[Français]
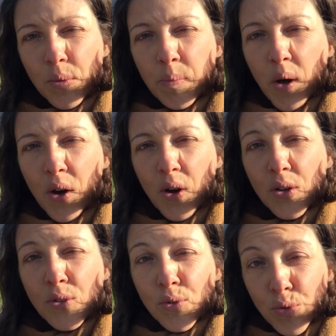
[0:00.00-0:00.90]
de
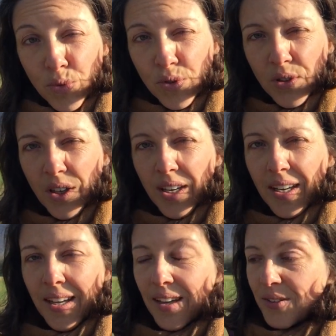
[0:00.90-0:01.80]
peur, de doute,
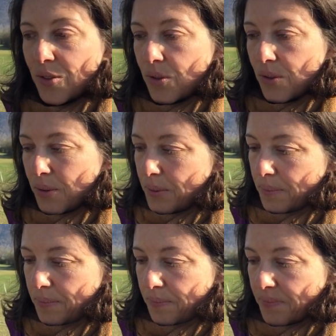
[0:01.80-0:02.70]

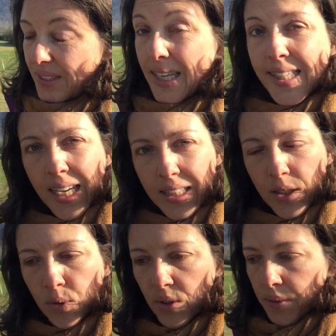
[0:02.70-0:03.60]

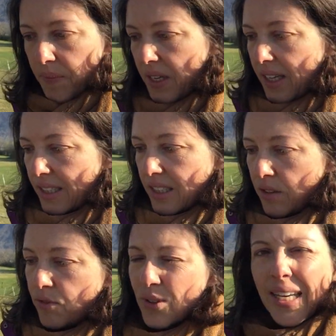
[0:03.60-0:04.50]
d'incertitude,
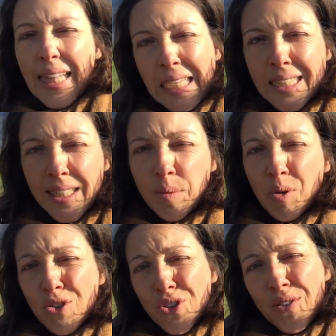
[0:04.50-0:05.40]
qui font
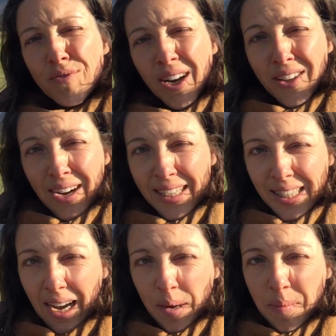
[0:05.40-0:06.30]
qu'énergétiquement j'envoie dans la
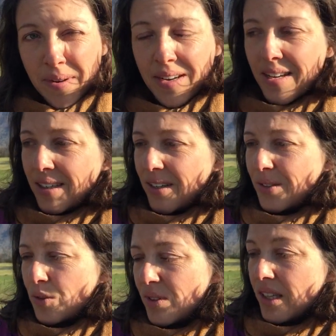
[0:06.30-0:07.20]
trame
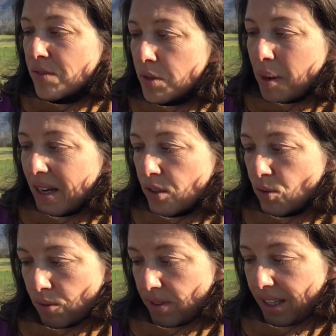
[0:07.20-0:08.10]
euh, toute cette
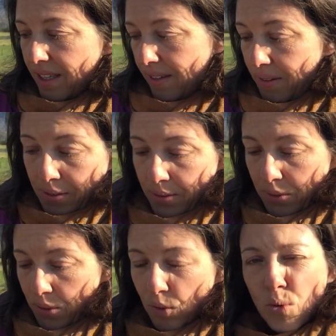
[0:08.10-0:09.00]
vibration
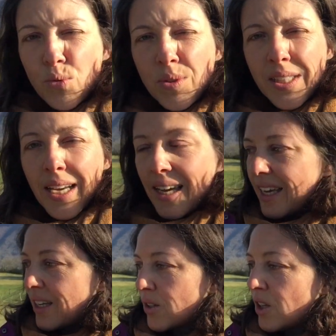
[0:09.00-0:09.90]
de, doute
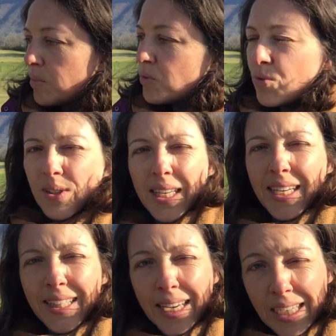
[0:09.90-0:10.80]
et que comme tout
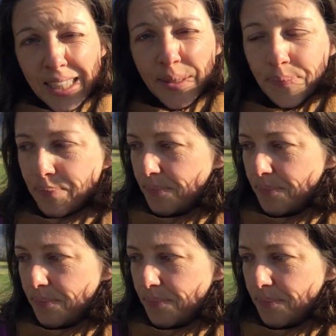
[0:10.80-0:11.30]
est énergie,